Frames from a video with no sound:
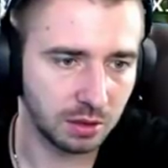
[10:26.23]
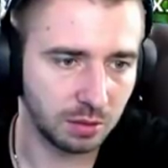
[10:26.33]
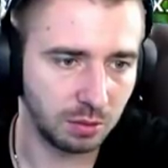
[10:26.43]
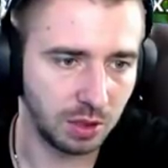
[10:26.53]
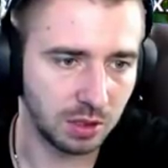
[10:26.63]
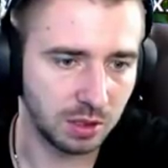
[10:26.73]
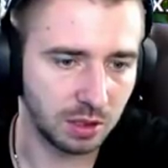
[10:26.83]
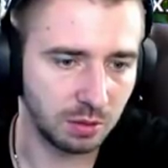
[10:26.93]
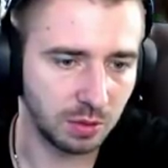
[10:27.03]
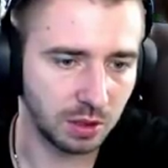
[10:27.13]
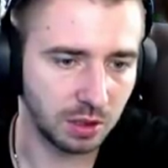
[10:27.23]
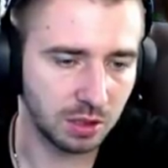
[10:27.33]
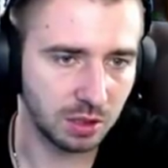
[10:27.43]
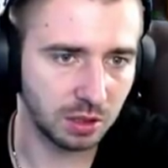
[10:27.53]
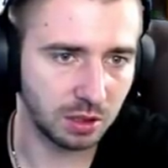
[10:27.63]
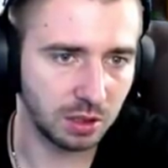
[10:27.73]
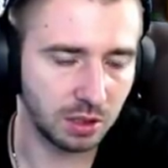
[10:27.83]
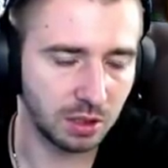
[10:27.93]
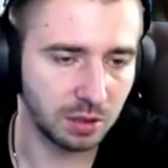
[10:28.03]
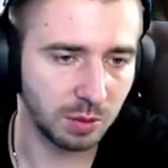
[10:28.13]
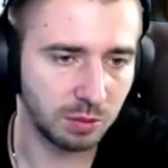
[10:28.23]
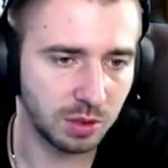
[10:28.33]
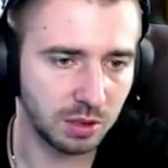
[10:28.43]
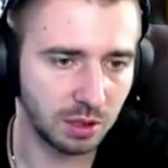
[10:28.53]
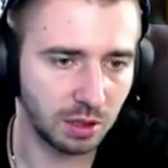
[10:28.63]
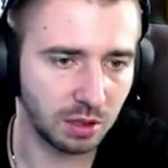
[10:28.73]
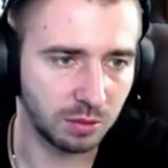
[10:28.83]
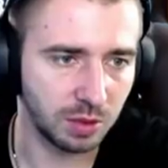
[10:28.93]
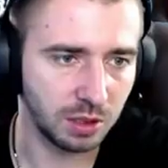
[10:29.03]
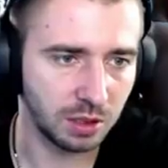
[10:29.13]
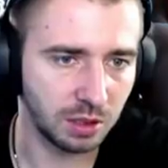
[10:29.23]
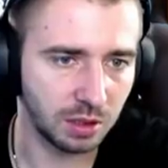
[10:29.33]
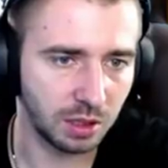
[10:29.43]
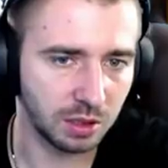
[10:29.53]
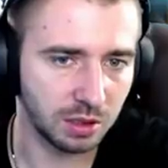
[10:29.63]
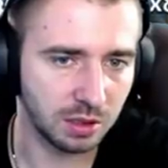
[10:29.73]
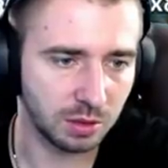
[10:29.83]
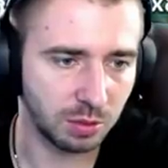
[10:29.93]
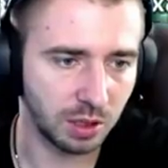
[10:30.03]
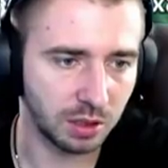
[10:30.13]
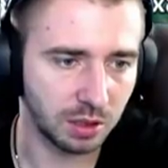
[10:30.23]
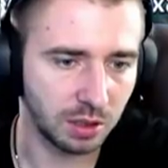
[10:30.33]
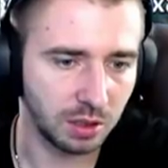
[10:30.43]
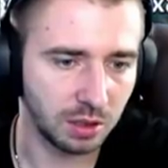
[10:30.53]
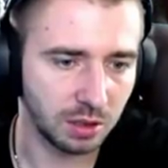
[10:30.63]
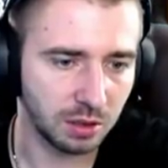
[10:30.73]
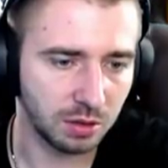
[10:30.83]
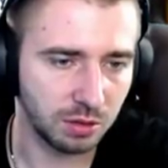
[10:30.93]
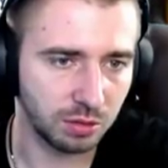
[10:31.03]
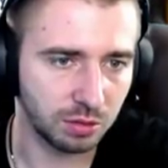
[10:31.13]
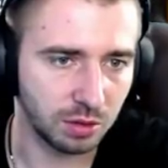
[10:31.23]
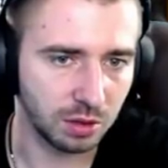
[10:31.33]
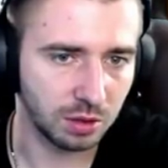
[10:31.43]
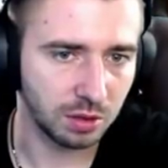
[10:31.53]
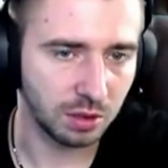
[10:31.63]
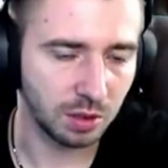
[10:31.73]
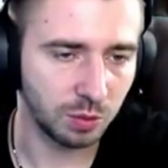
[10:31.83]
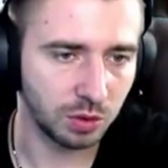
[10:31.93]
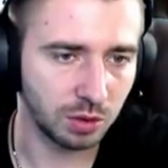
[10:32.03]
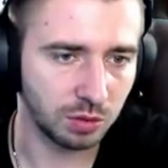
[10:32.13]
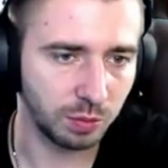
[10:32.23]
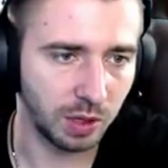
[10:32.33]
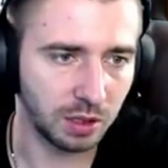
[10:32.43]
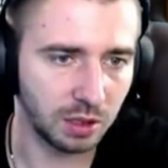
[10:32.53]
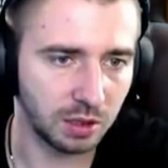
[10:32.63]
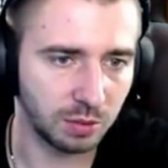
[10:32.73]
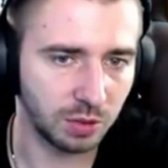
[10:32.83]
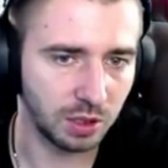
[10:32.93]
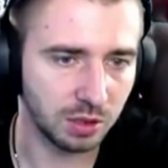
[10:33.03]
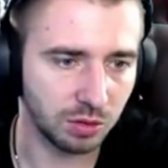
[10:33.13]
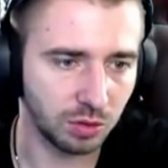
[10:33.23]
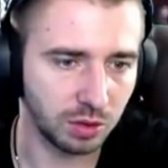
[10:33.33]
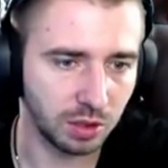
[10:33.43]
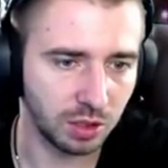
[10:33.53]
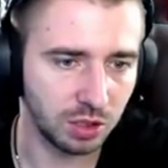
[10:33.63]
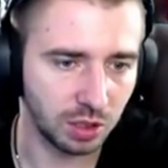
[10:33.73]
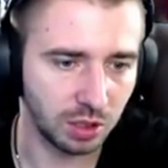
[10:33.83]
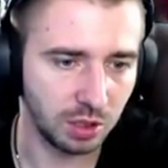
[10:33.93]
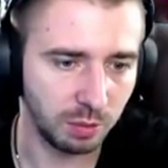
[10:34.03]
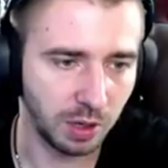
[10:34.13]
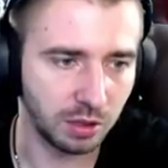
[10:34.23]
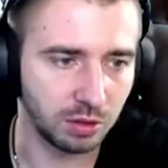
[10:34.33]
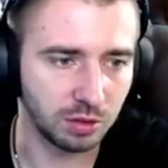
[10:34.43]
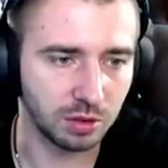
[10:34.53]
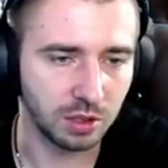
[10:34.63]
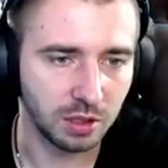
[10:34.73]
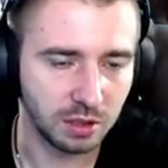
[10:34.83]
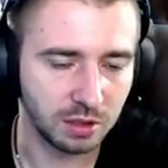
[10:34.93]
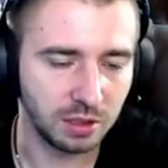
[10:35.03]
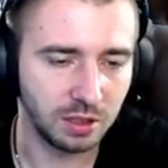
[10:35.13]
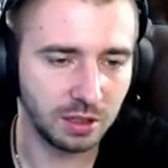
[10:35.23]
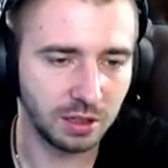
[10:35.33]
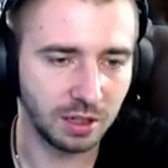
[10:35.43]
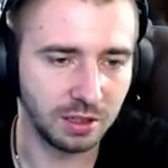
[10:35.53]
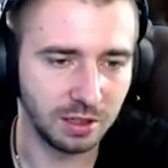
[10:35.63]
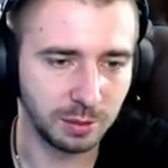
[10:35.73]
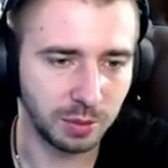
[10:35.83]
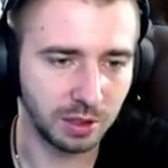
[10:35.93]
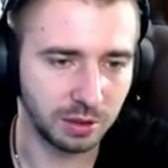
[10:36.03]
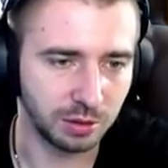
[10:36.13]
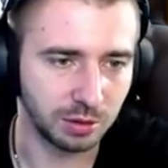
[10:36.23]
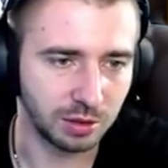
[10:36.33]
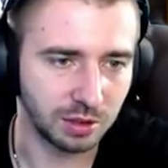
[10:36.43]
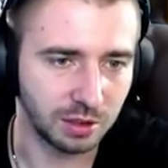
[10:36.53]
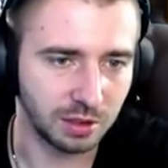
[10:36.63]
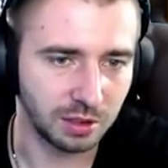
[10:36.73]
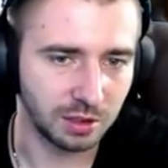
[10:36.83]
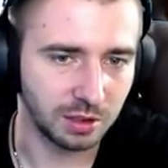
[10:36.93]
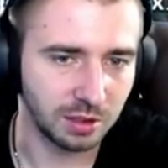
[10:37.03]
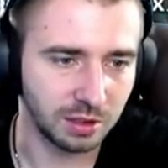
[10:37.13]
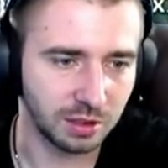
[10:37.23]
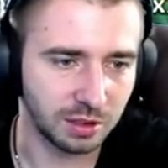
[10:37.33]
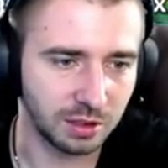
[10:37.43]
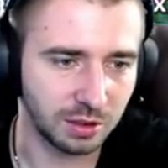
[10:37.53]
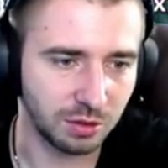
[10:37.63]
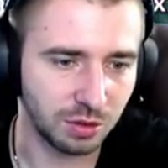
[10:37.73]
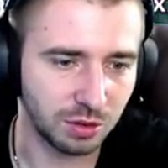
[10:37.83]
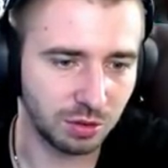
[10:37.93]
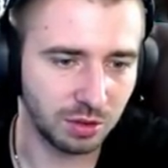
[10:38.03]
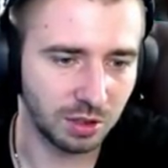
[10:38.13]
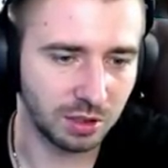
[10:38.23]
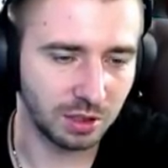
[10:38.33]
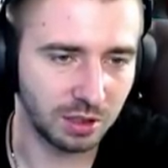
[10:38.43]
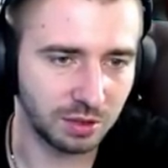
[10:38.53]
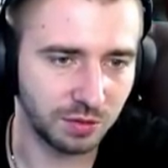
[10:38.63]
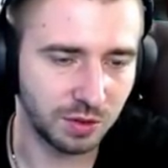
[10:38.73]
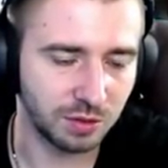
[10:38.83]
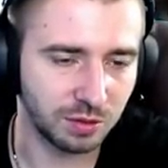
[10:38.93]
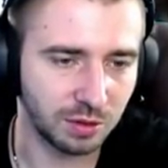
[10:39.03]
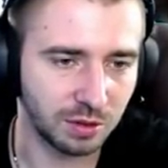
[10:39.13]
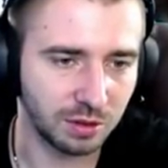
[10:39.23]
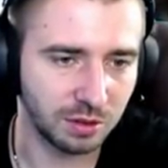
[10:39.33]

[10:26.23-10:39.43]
Блин, с этими, конечно, огнекрылами бездонатными ни хрена их не собрать отсюда. Кому-то он падает, там три осколка кричат, они падают. Ни хрена они не падают. Я уже столько открыл всего.